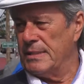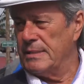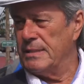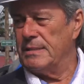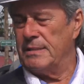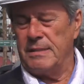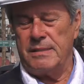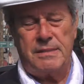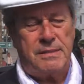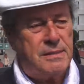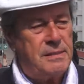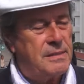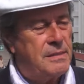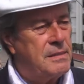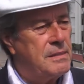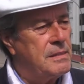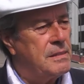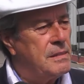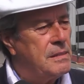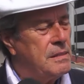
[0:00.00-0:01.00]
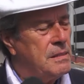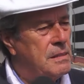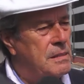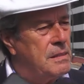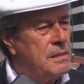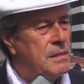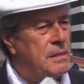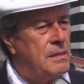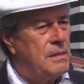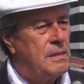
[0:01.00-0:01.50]
sí, ¿Qué le
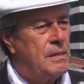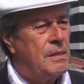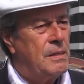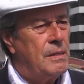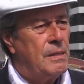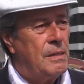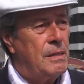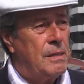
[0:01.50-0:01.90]
transmiten los,